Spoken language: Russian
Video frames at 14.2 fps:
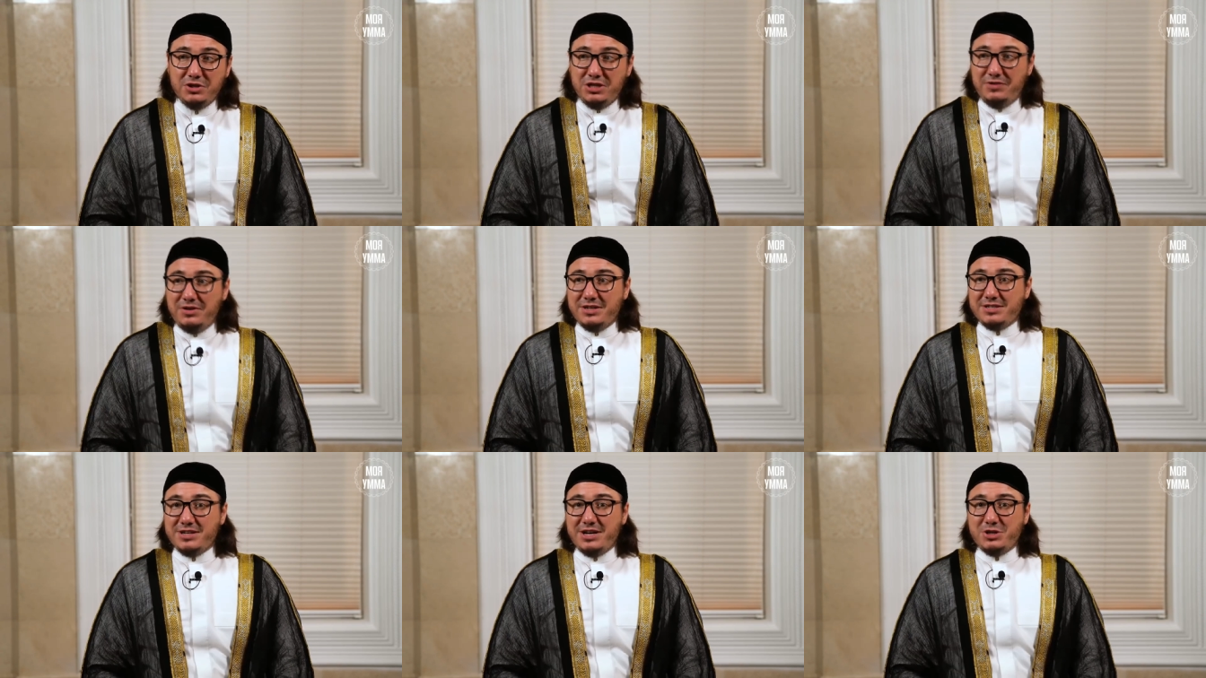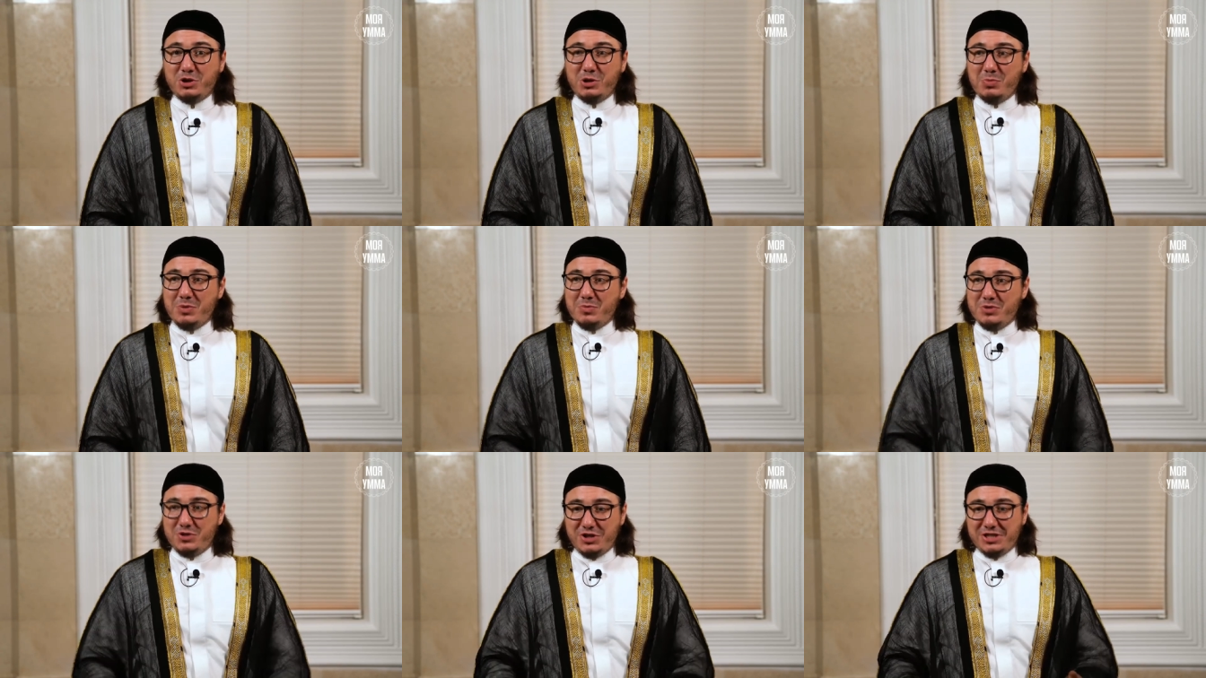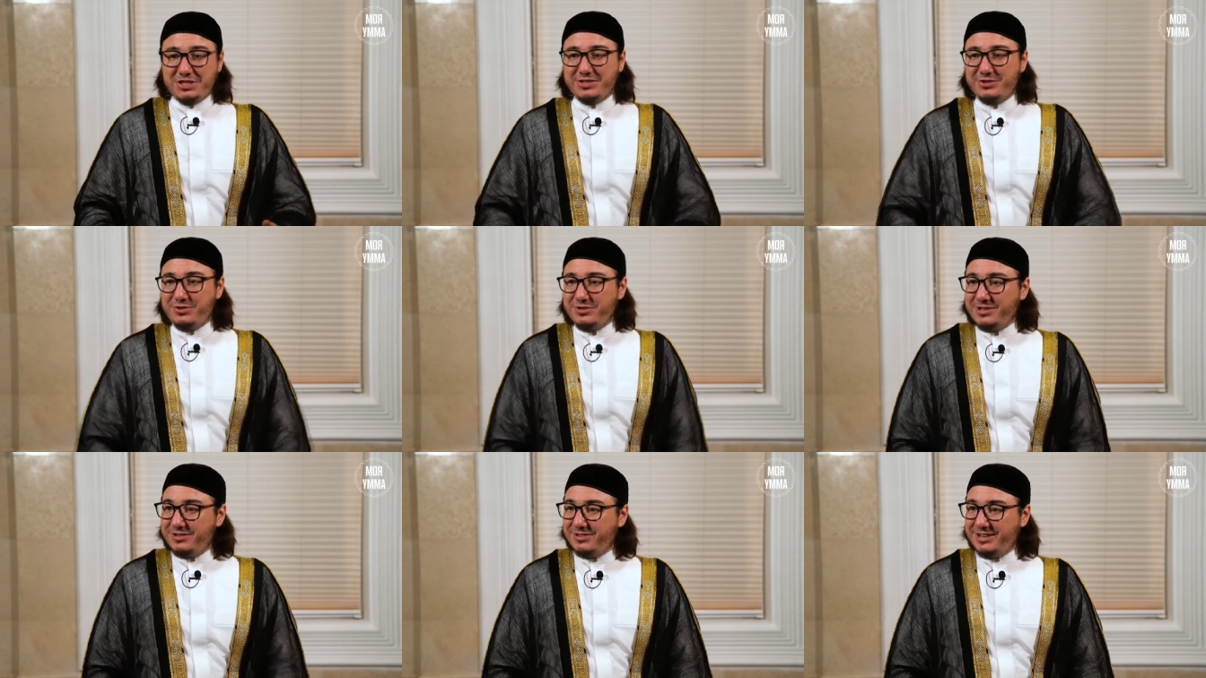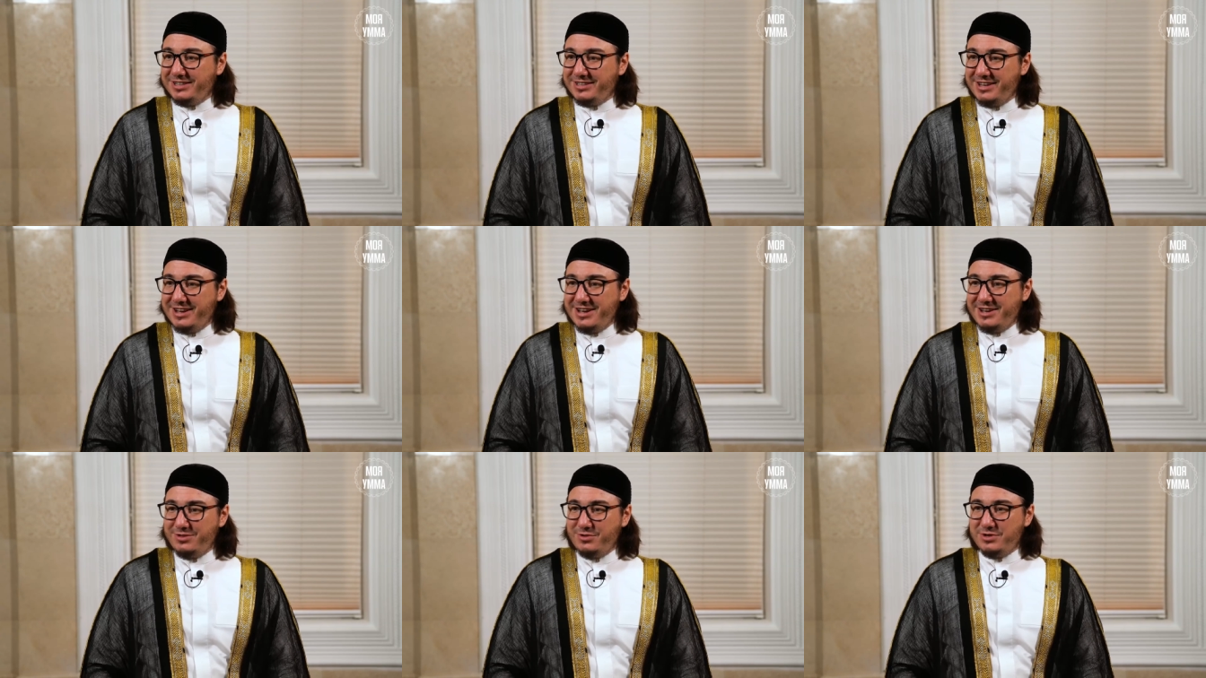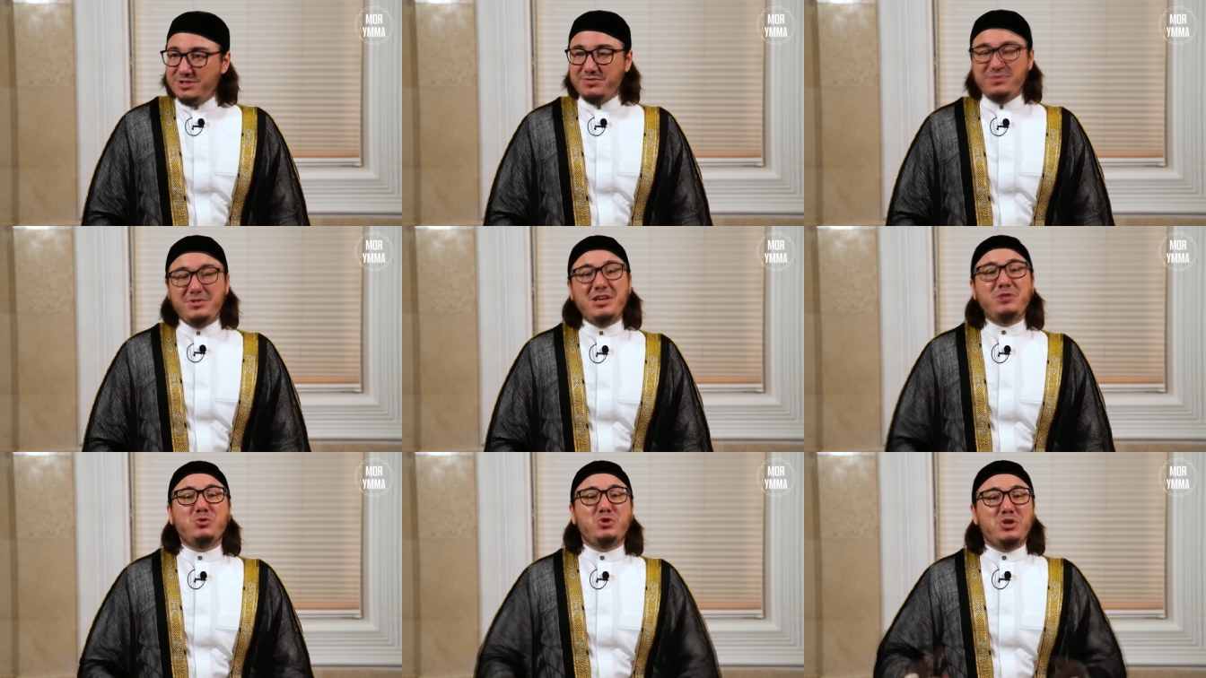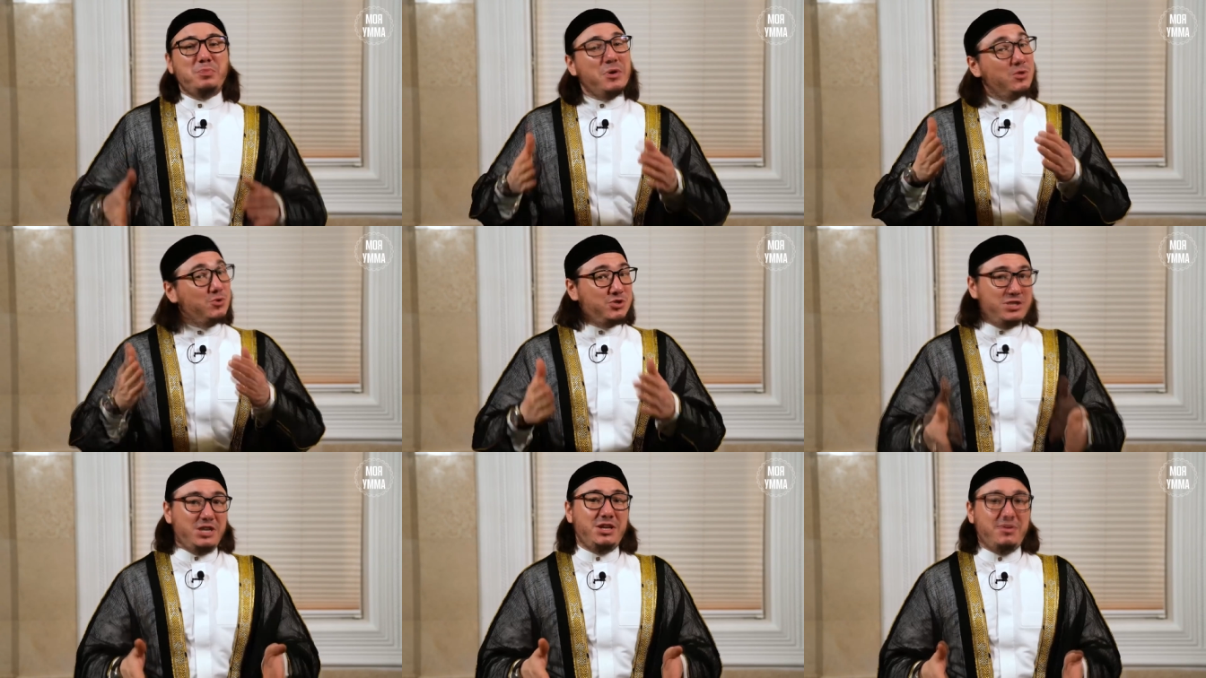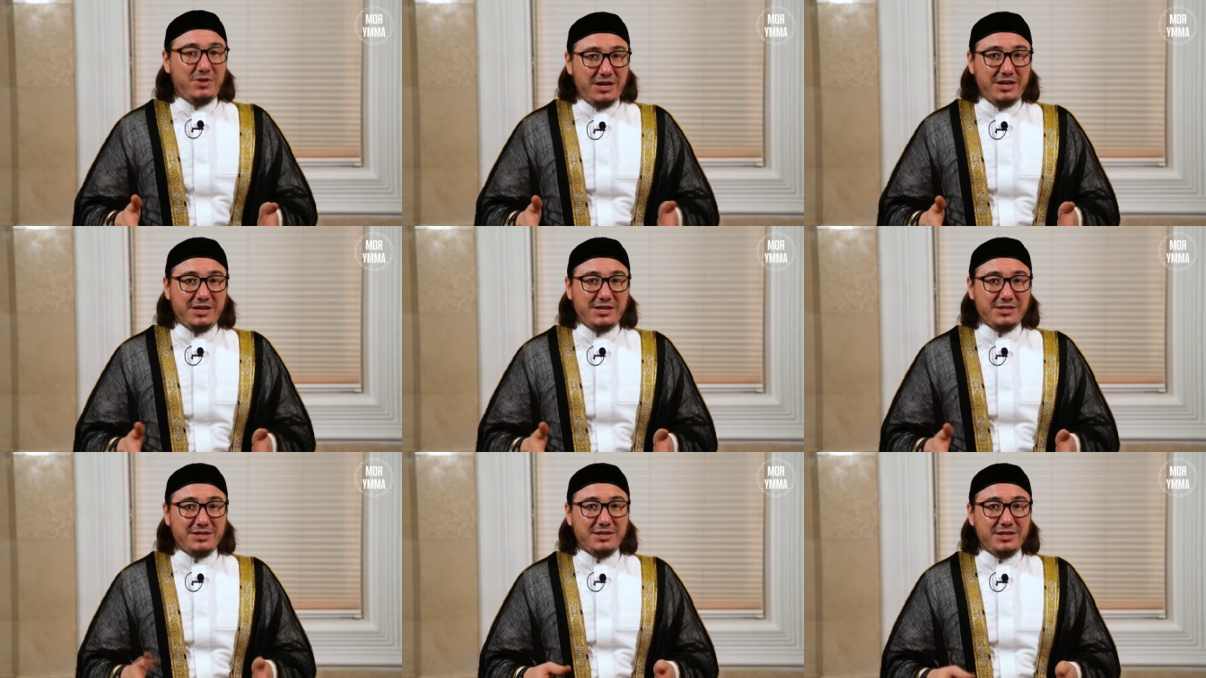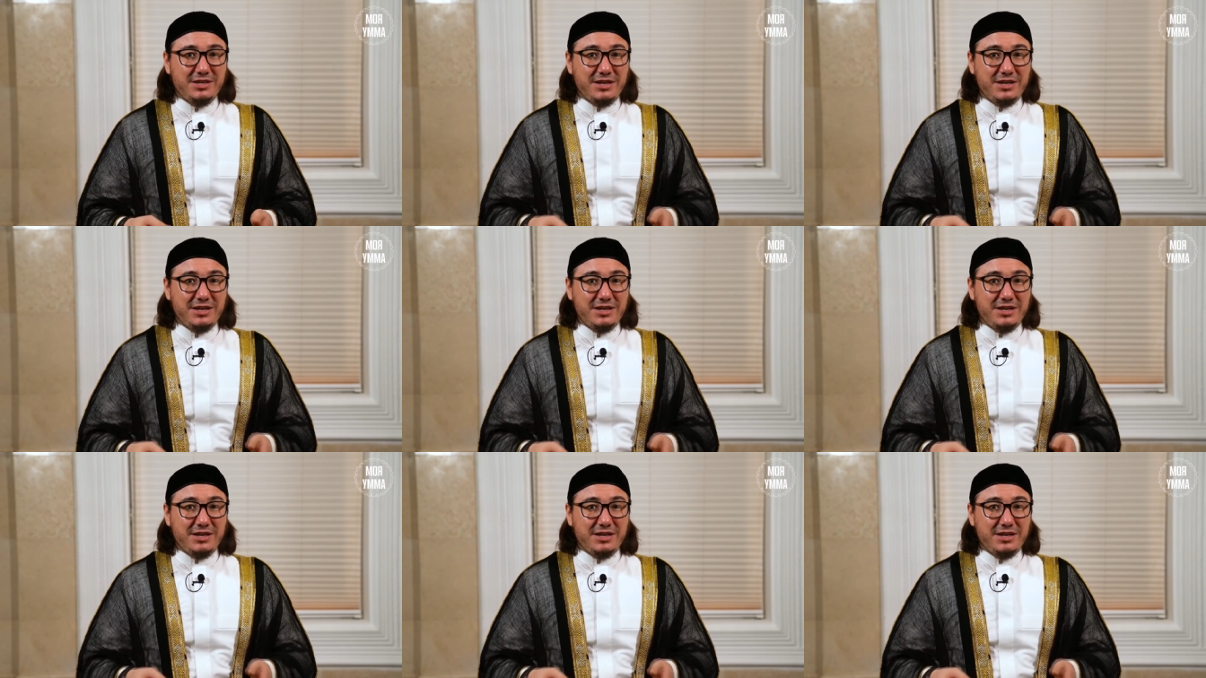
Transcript: Человек скажет, например, часто говорит, то есть нет уже принуждения в религии.